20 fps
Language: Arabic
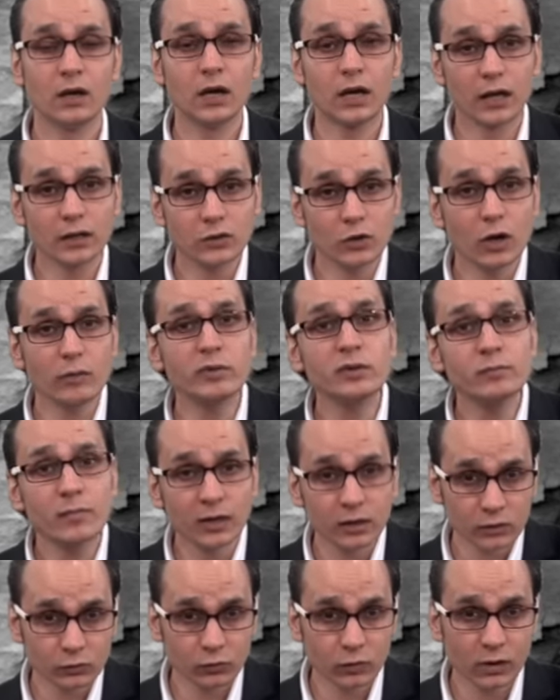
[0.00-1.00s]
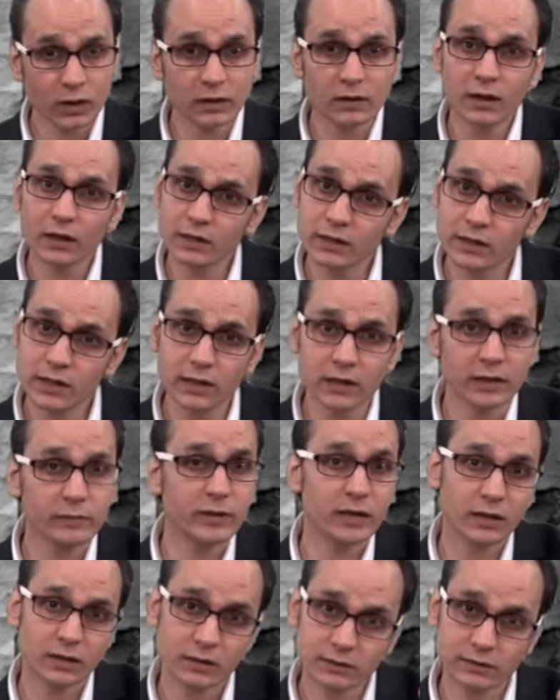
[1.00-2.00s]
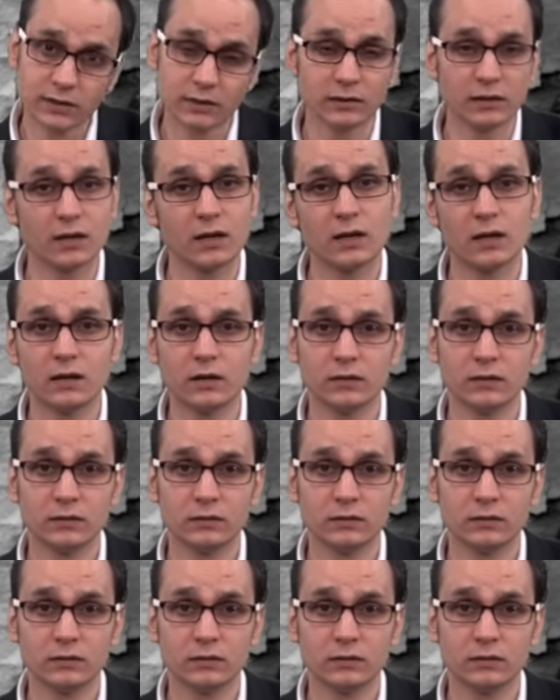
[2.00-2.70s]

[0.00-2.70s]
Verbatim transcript: خيو قبل ما نتورط خلينا نعمل هالاستطلاع